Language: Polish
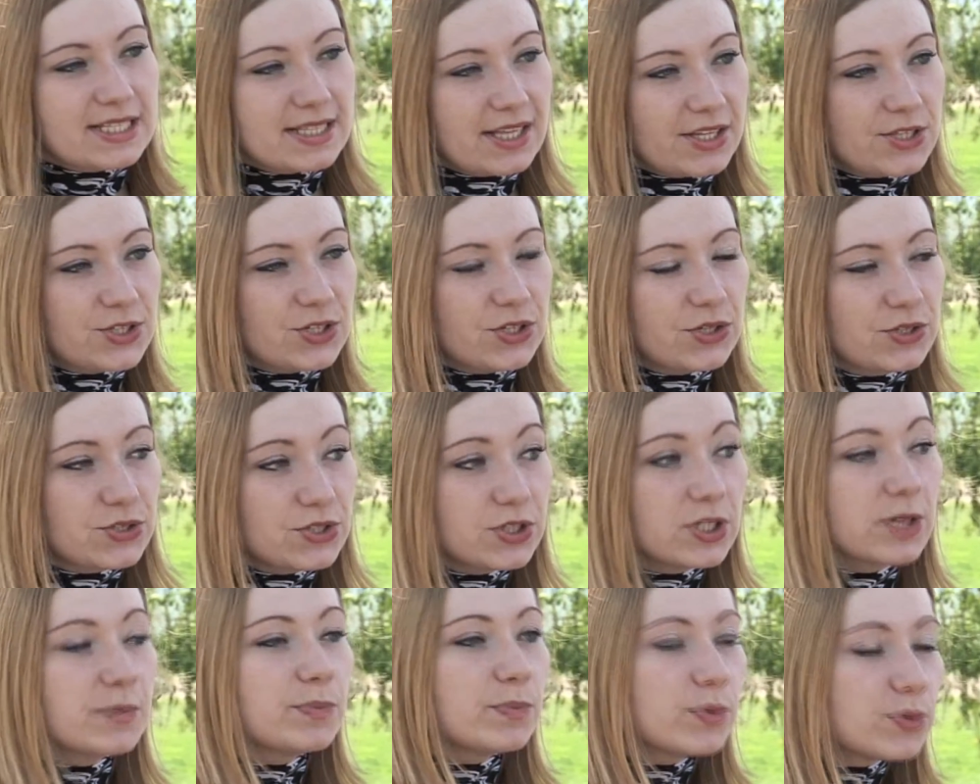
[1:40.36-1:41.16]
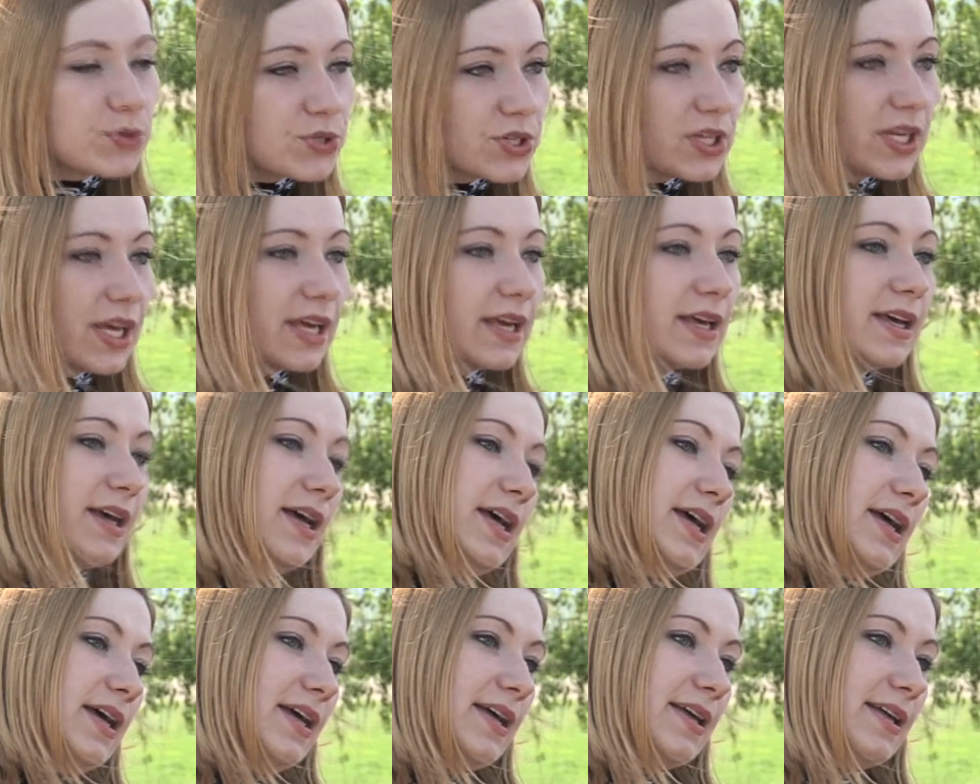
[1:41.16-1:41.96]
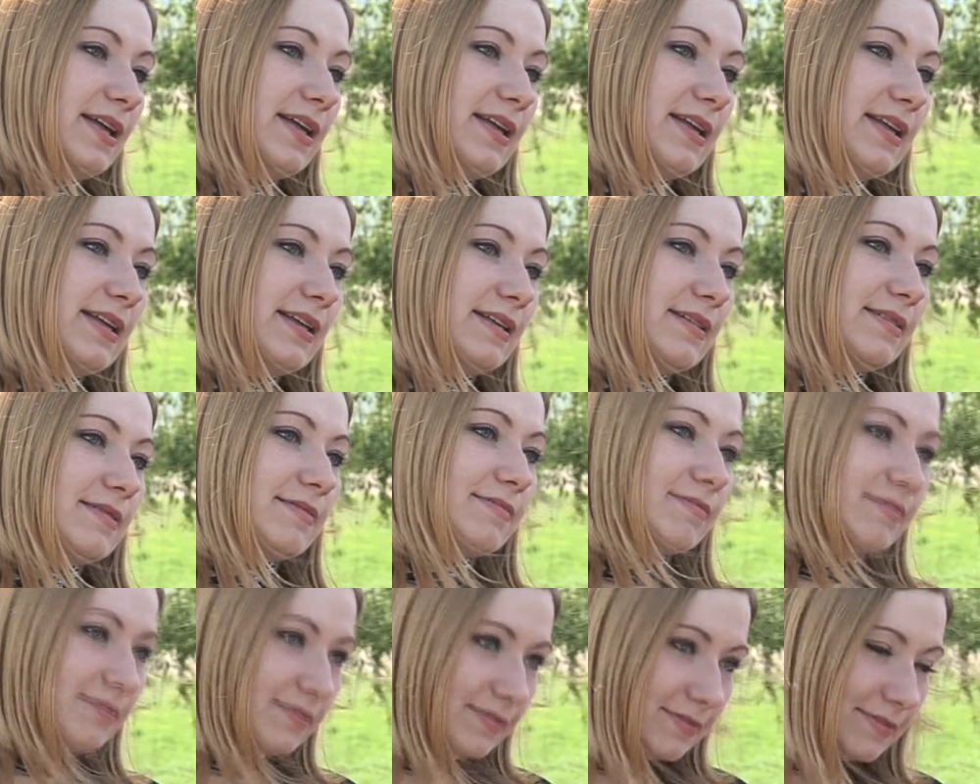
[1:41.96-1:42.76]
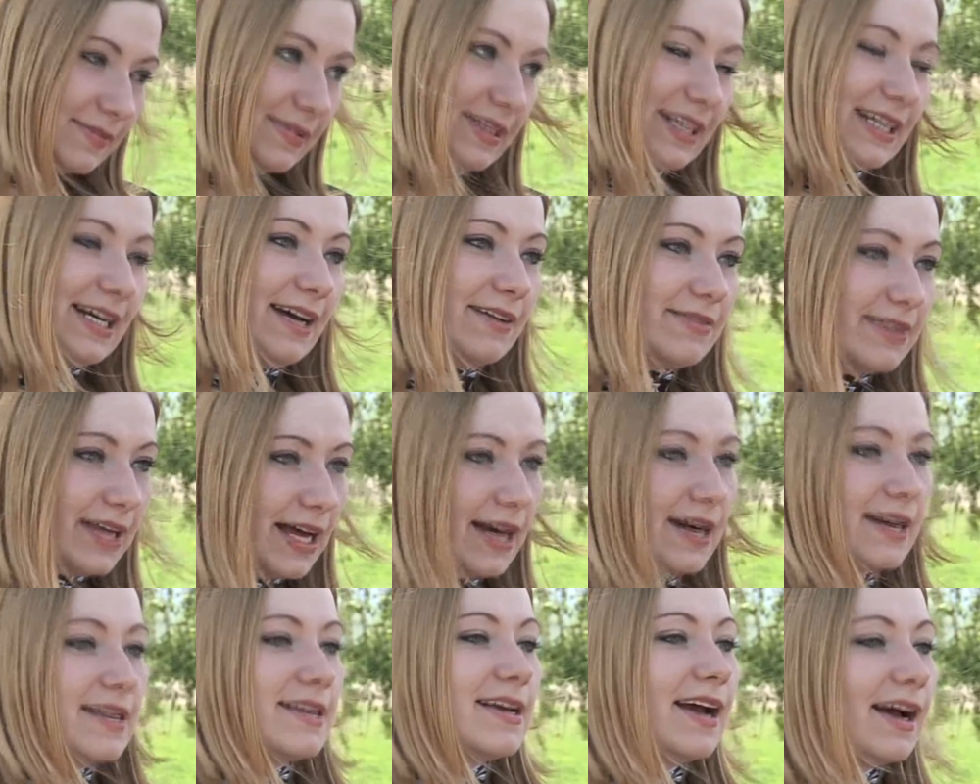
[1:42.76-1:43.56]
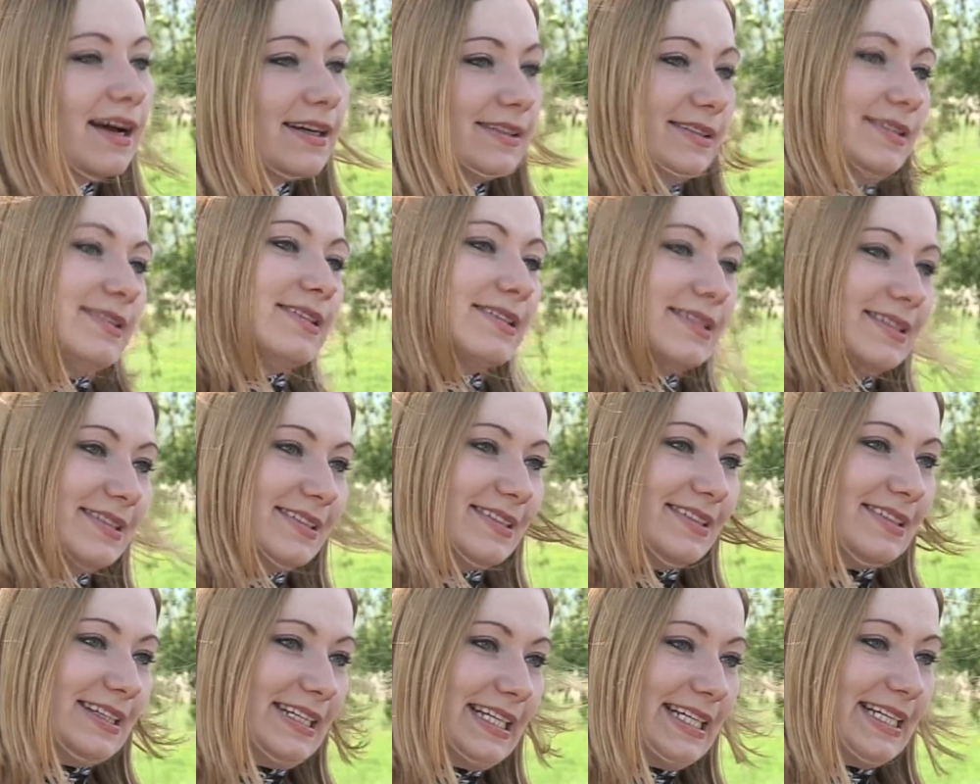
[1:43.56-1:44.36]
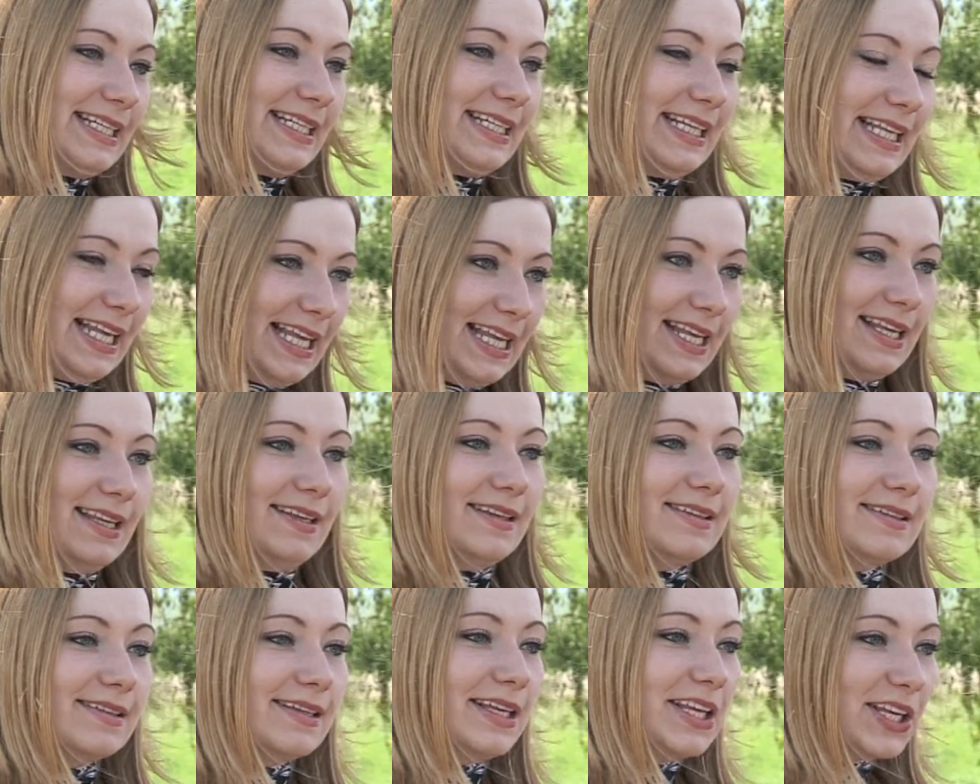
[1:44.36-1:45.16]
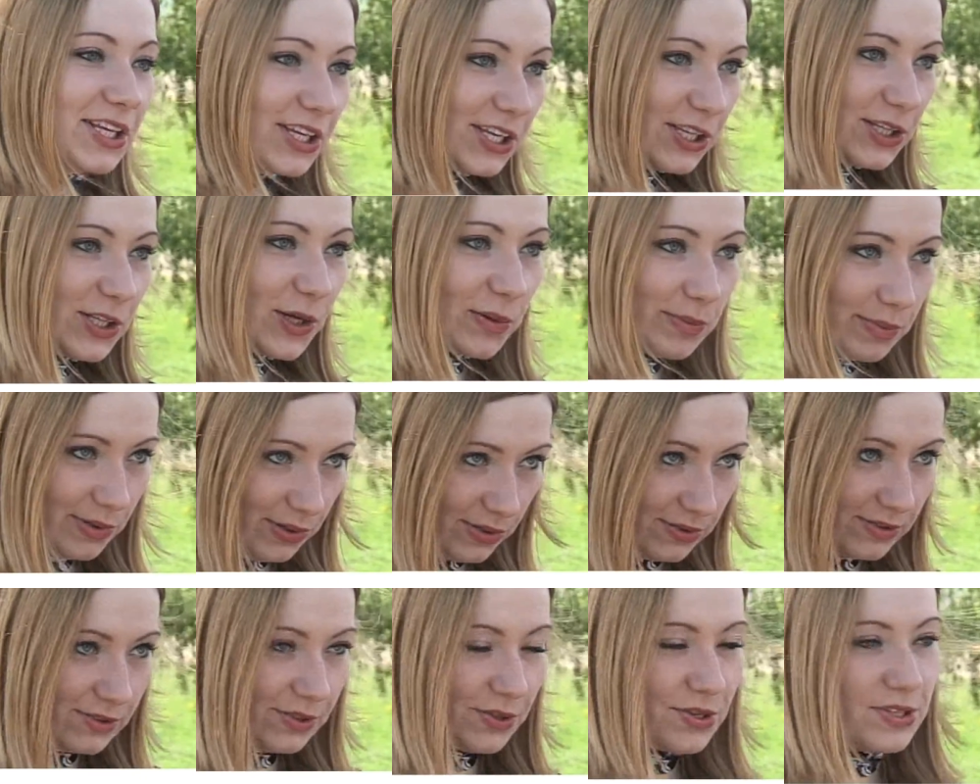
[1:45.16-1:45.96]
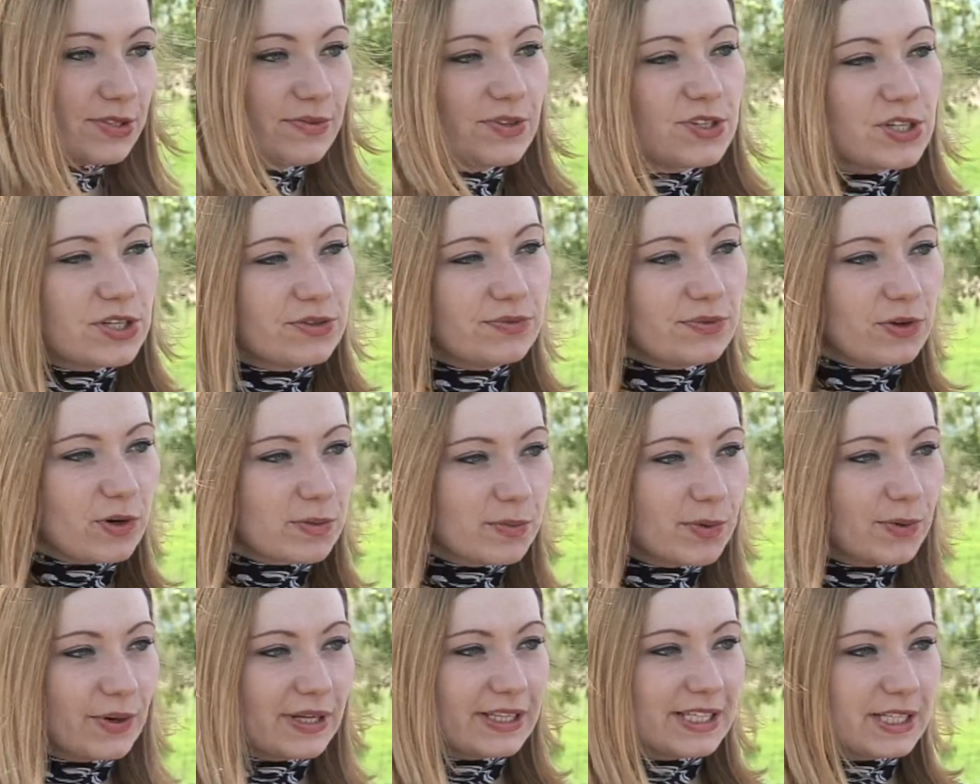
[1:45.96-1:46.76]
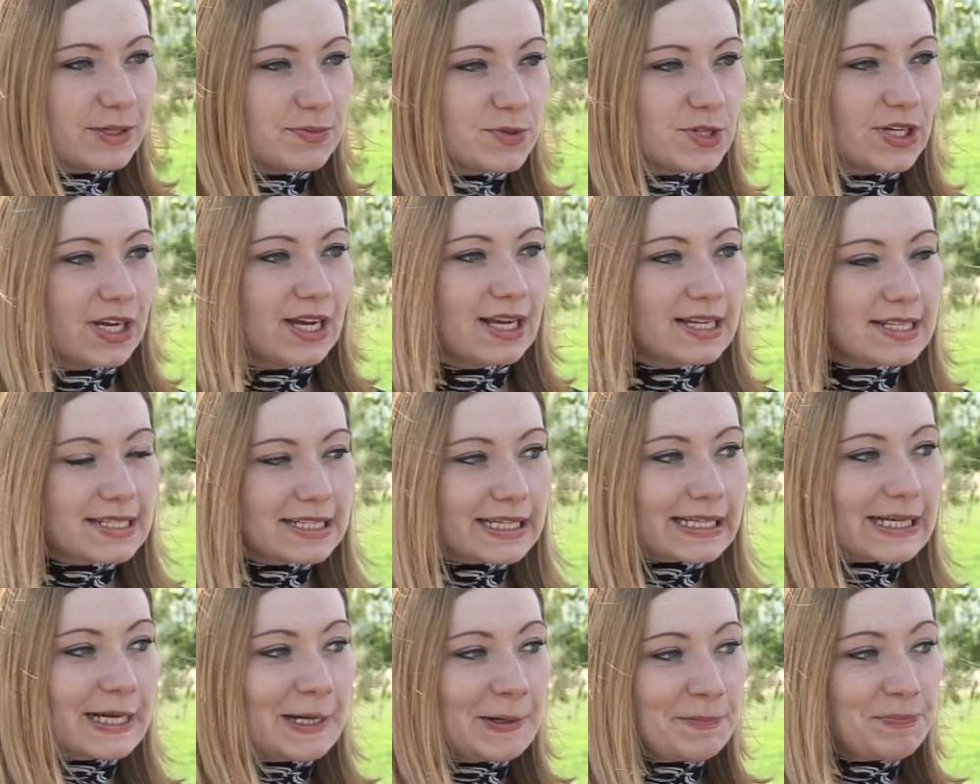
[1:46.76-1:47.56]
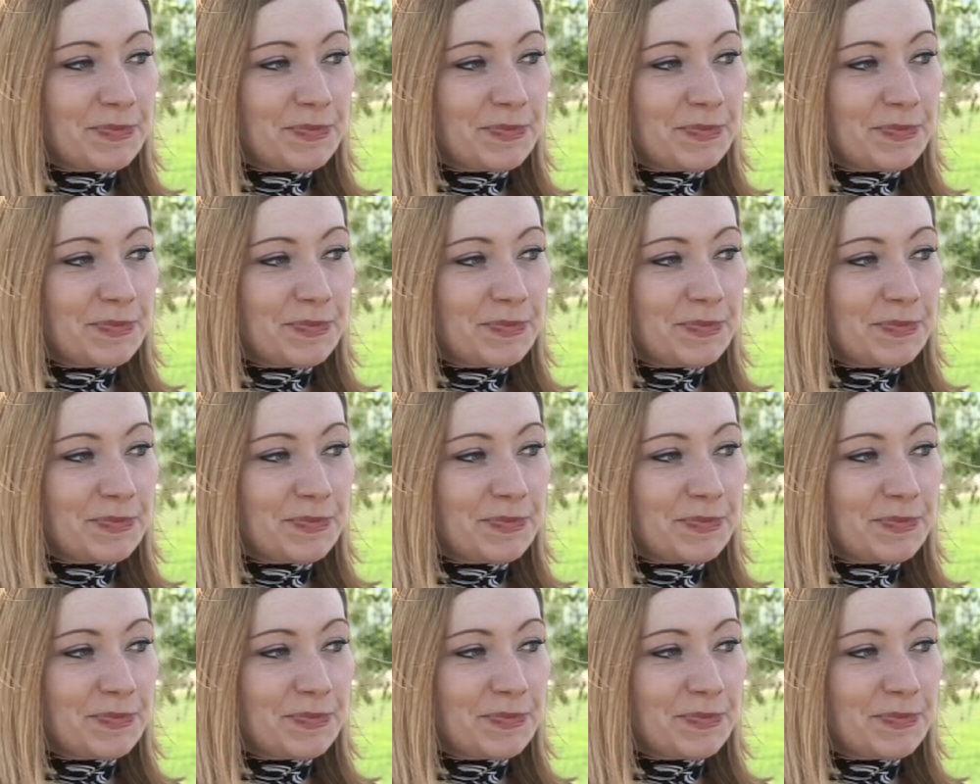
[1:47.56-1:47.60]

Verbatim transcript: jest na 3 godziny, później e, kawiarnia e, e i, e, i kino, bo to jest właśnie formuła tych przechadzek.